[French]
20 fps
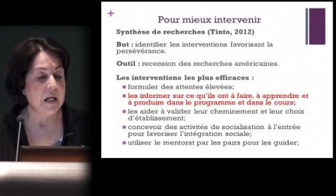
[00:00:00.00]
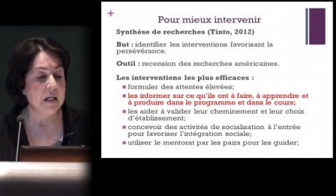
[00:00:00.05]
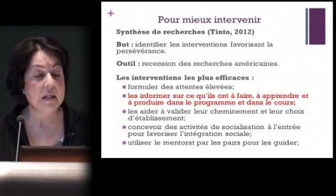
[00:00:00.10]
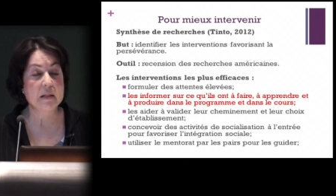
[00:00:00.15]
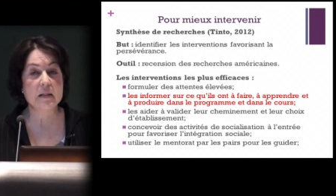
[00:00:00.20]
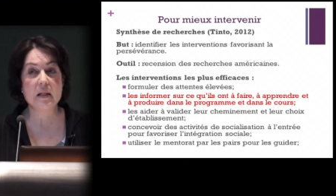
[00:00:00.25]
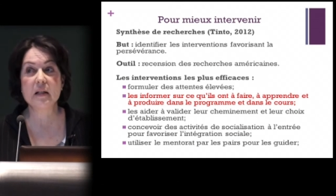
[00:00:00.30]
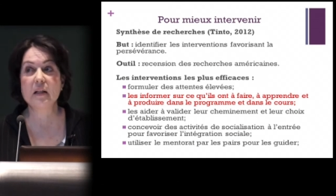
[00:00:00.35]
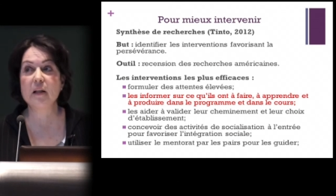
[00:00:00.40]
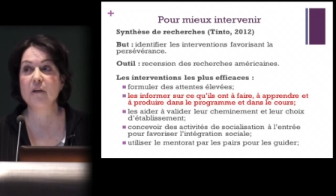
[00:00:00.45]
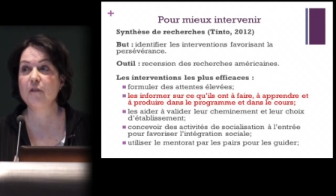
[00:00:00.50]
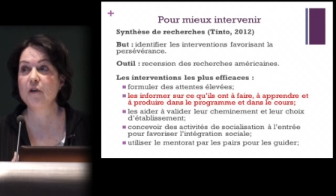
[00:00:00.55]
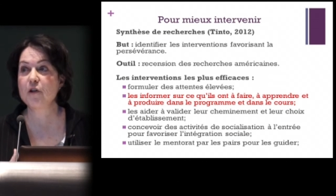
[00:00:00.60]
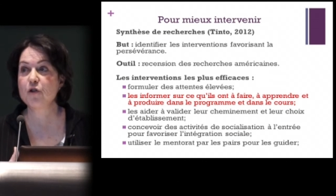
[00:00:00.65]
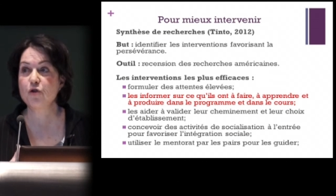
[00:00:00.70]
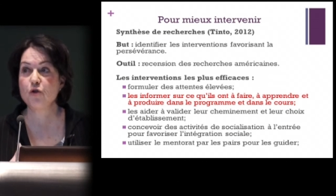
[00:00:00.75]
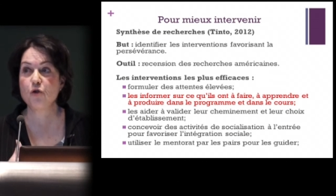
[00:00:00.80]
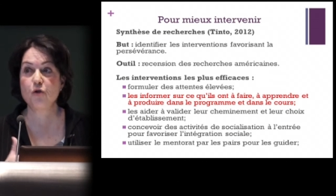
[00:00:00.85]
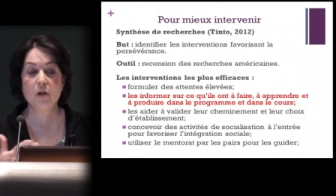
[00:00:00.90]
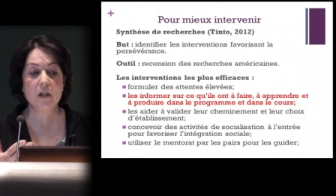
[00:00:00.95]
Les
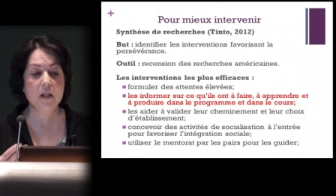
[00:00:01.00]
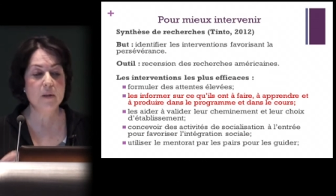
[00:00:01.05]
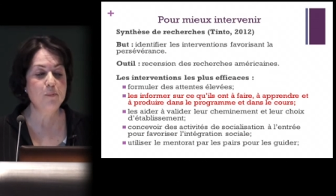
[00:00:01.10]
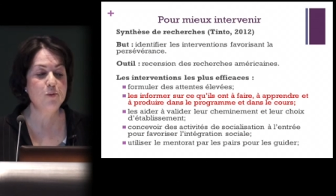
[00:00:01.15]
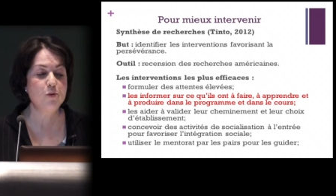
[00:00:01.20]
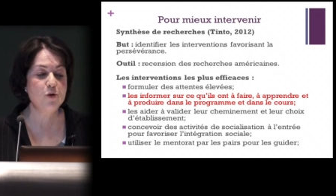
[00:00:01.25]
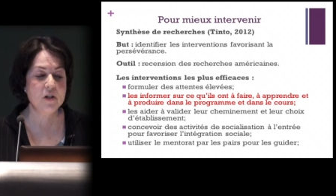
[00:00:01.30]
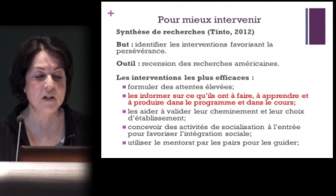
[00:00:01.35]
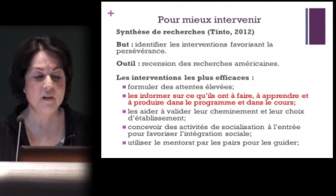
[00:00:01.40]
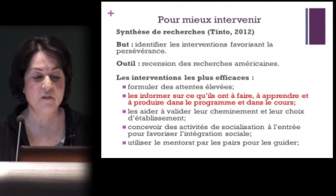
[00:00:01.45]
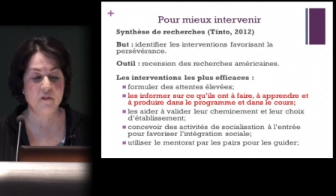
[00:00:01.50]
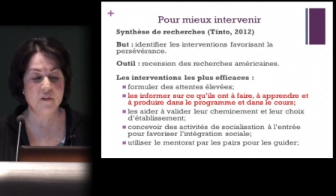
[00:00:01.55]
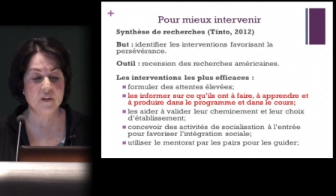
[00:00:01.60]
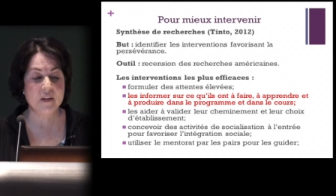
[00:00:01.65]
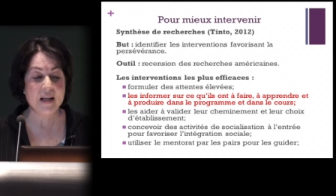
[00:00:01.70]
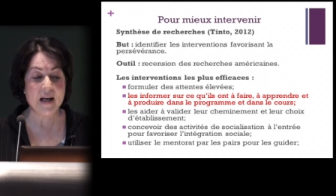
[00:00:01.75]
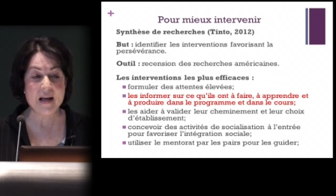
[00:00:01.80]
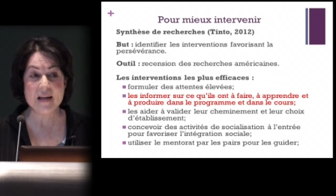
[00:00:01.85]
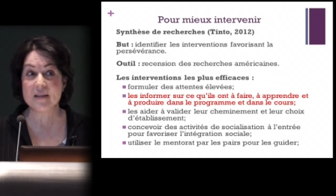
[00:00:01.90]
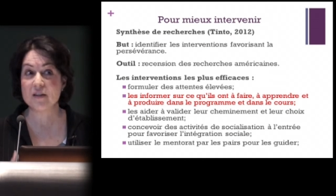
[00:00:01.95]
interventions les plus
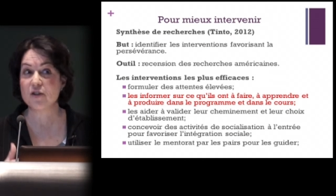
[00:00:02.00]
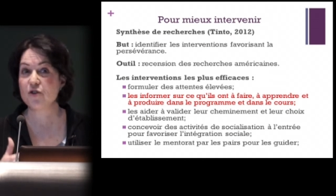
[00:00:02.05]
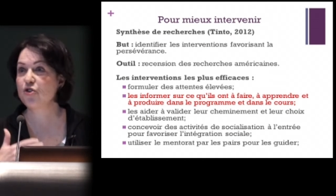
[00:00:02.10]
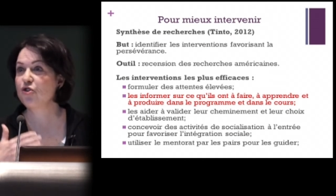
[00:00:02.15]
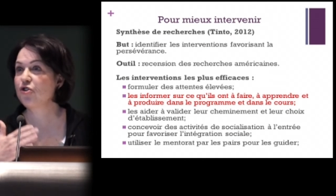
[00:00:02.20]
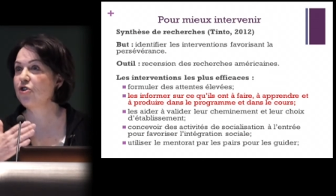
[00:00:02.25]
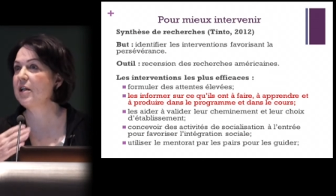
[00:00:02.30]
efficaces,